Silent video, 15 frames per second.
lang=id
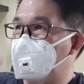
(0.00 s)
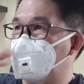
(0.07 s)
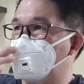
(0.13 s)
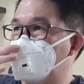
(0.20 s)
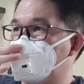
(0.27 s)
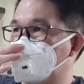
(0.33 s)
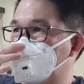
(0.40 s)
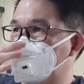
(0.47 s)
dan
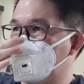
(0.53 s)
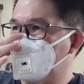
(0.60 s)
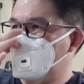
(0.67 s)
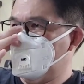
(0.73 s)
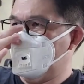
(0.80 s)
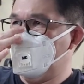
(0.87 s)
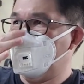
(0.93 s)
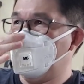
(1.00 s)
masker
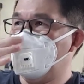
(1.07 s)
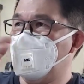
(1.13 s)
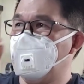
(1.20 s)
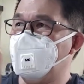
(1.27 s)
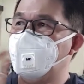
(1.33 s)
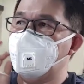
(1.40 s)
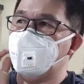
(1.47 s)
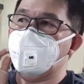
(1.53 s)
ini
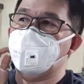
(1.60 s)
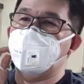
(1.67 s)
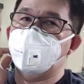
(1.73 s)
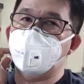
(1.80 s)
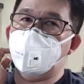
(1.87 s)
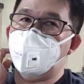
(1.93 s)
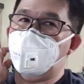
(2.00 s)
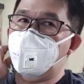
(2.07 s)

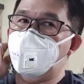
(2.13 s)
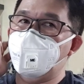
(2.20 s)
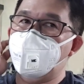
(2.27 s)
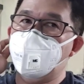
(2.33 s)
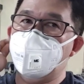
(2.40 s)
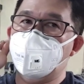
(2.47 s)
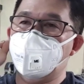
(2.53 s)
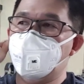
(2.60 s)
PM
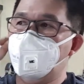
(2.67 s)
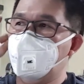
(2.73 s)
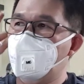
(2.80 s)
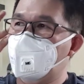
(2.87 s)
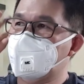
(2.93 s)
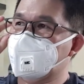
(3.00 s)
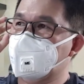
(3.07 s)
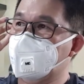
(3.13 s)
nya itu
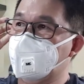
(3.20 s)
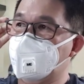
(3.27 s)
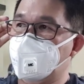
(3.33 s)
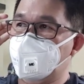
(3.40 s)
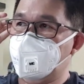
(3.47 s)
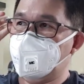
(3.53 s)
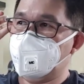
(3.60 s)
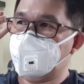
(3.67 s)
dua setengah
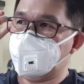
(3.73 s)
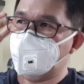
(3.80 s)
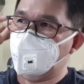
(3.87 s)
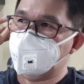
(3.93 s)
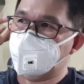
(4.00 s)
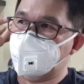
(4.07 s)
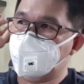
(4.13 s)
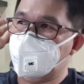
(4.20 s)
ya dua
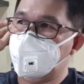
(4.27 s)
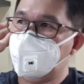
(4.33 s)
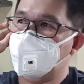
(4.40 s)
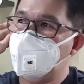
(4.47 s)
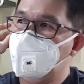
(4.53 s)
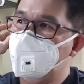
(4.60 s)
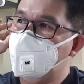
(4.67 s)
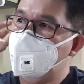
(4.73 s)

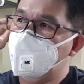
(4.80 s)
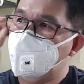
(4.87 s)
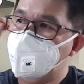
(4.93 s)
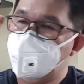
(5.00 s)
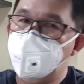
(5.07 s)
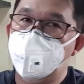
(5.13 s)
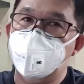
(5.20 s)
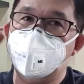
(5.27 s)
setengah
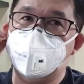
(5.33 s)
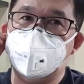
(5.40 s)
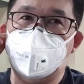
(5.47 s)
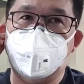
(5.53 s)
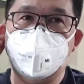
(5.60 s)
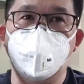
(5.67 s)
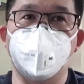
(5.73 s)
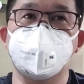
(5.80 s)
dan
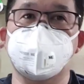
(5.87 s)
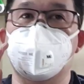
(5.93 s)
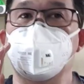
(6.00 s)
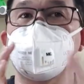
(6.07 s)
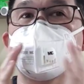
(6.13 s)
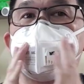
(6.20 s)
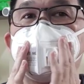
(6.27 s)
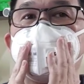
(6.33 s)
terdapat
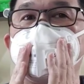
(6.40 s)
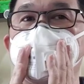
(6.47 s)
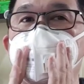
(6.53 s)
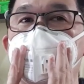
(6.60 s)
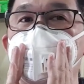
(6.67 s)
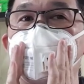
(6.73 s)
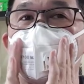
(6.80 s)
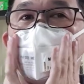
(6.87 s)
busa
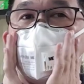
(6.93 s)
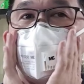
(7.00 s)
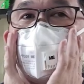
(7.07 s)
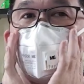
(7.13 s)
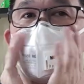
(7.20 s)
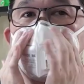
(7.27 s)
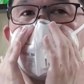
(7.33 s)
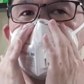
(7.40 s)
ada busanya
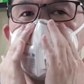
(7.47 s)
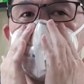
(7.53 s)
dia